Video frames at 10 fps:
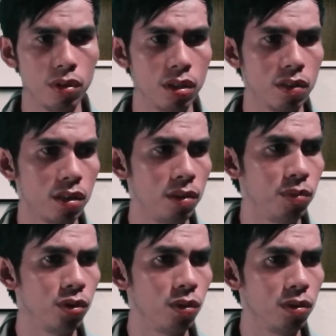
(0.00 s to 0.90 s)
Miss Kim
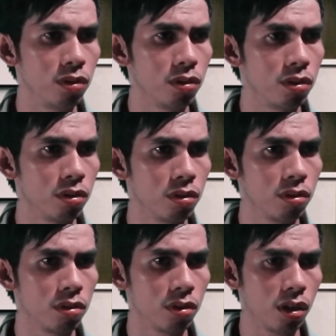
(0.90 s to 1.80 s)
Choy.
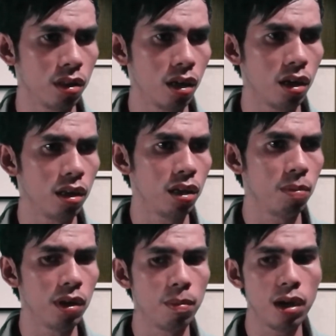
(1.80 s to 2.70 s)
Katakayag
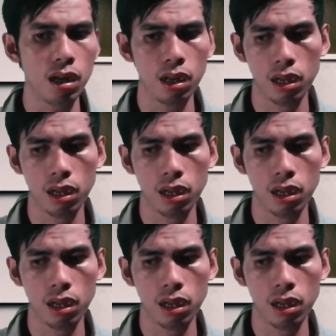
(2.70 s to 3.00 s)
yama-yama.